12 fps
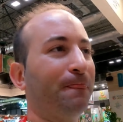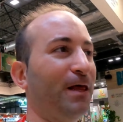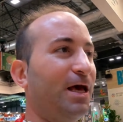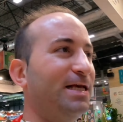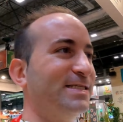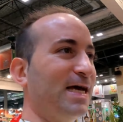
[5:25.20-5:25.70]

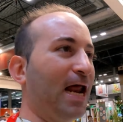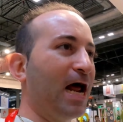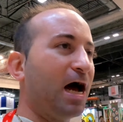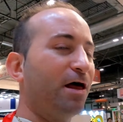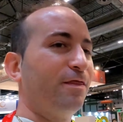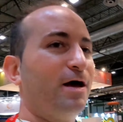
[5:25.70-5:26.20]

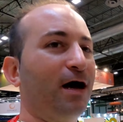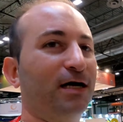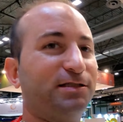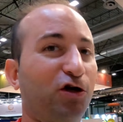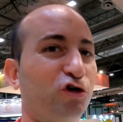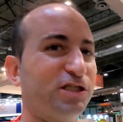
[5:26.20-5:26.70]

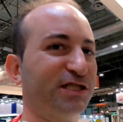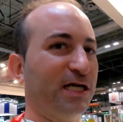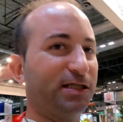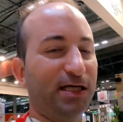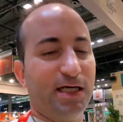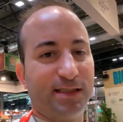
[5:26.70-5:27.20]
ensaladas y cosas
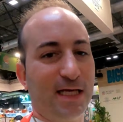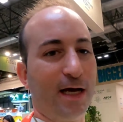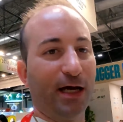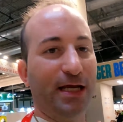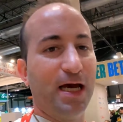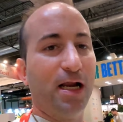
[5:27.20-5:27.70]
así está
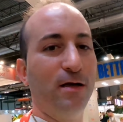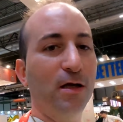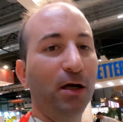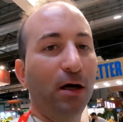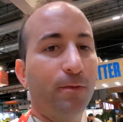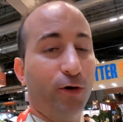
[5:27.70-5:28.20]
genial,
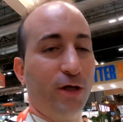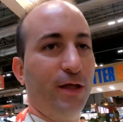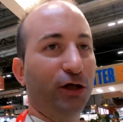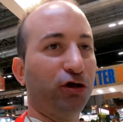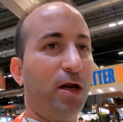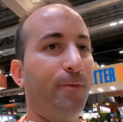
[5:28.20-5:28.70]
porque
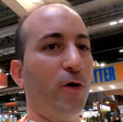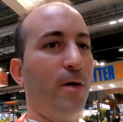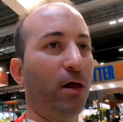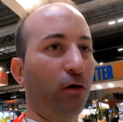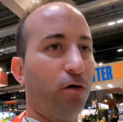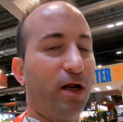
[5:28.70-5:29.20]
de hecho la he
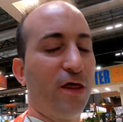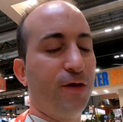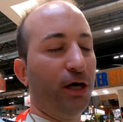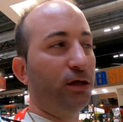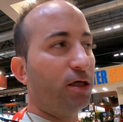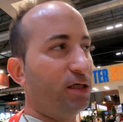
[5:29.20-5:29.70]
probado con
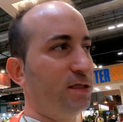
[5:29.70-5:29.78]
aceite y